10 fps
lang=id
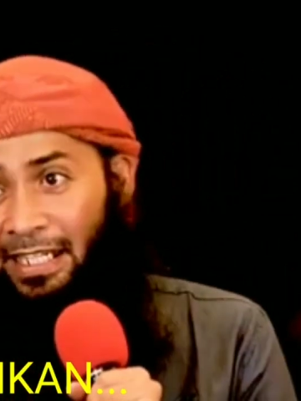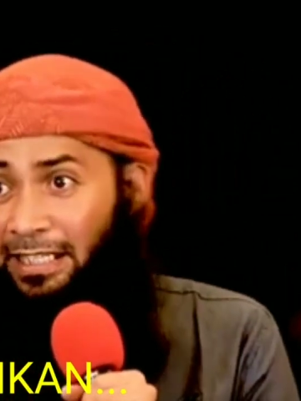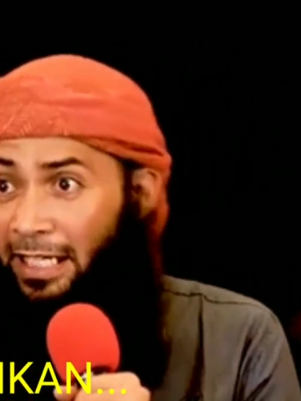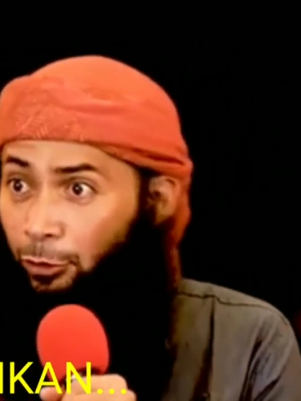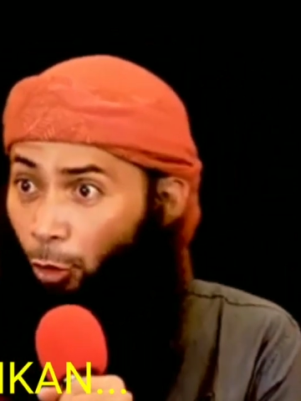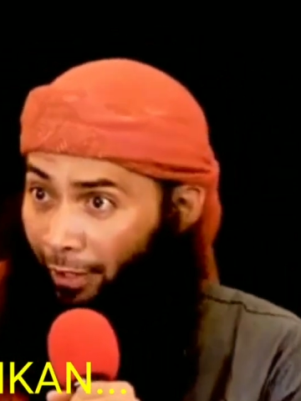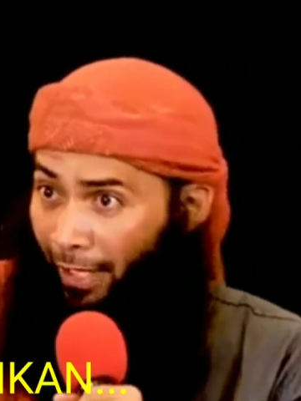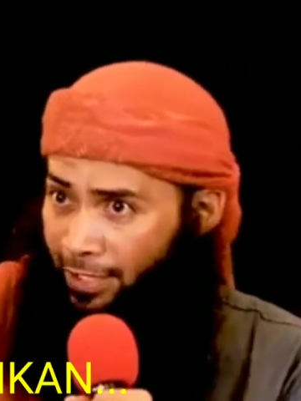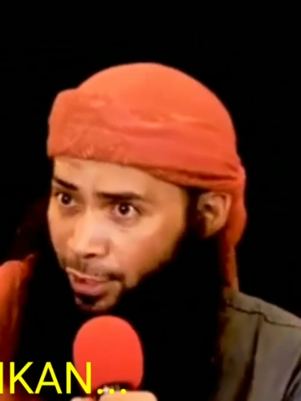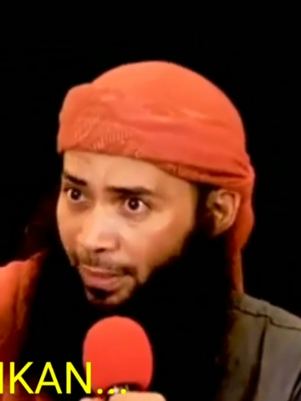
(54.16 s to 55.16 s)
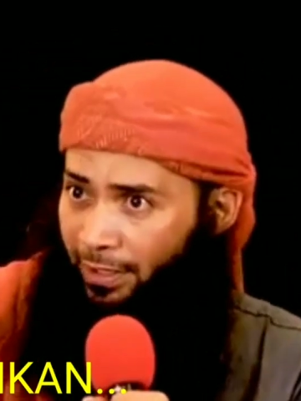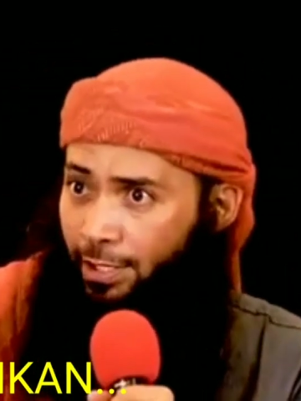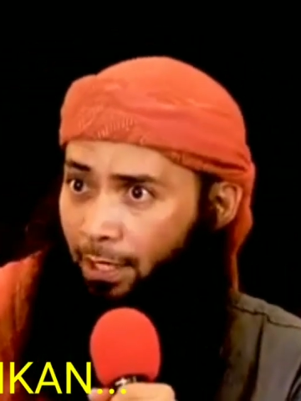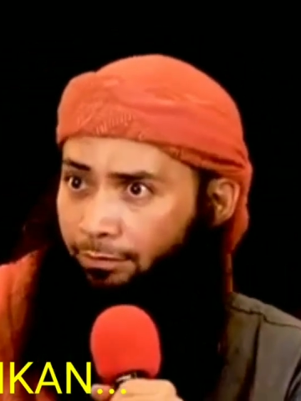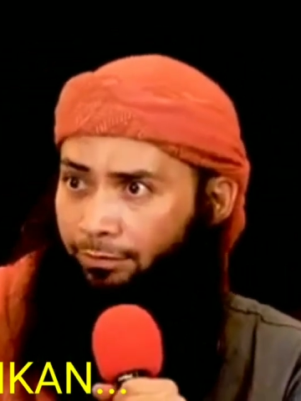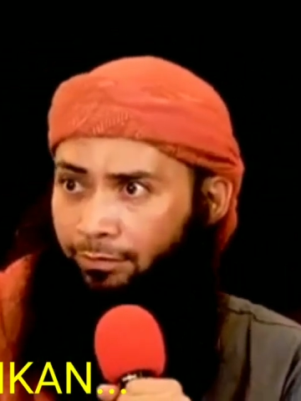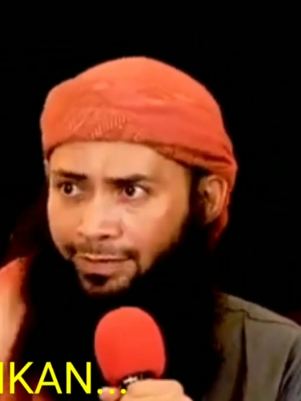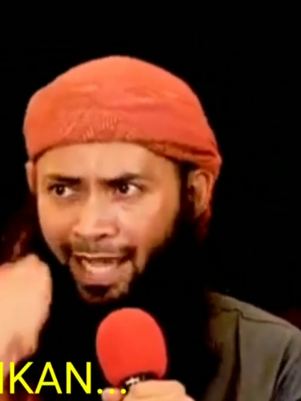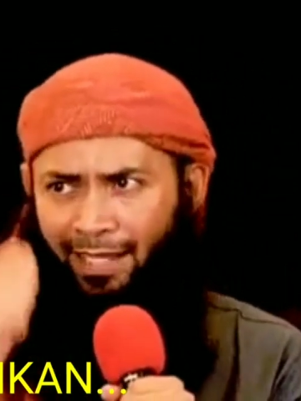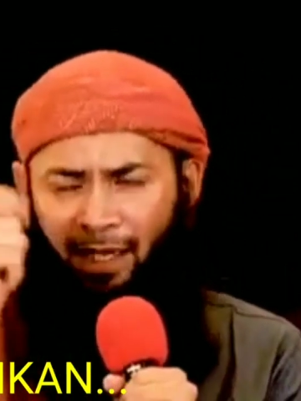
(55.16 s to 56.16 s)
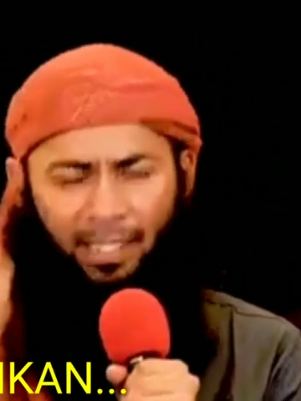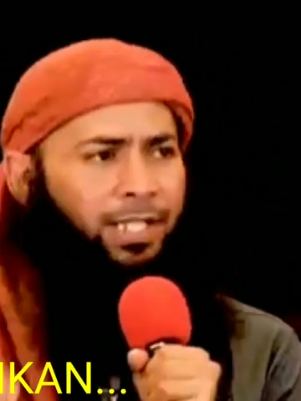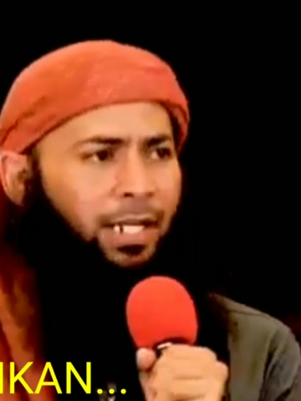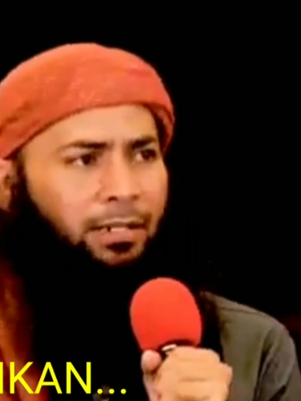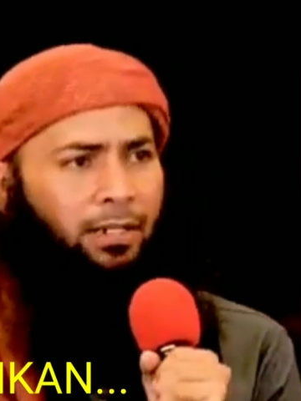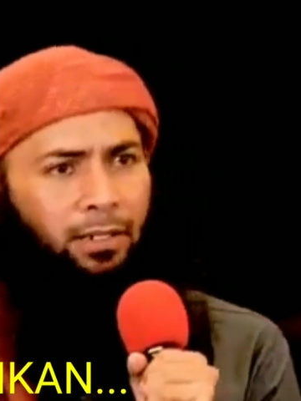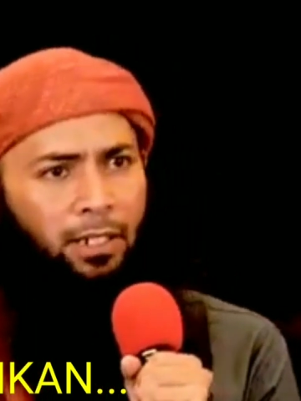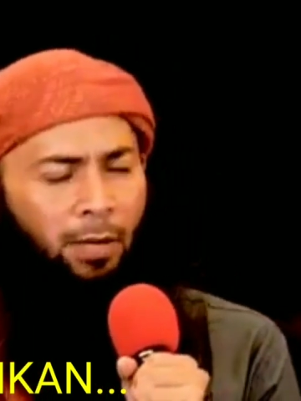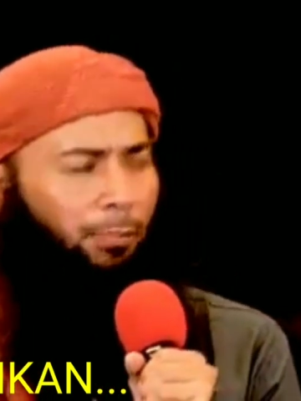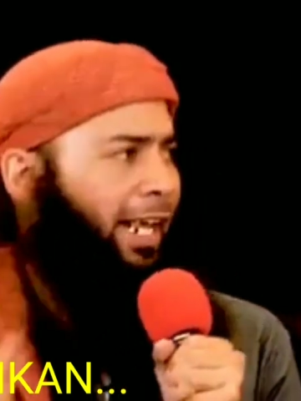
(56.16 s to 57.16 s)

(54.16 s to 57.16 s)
Ini jadi toleransi umat Islam. Jaga lisannya.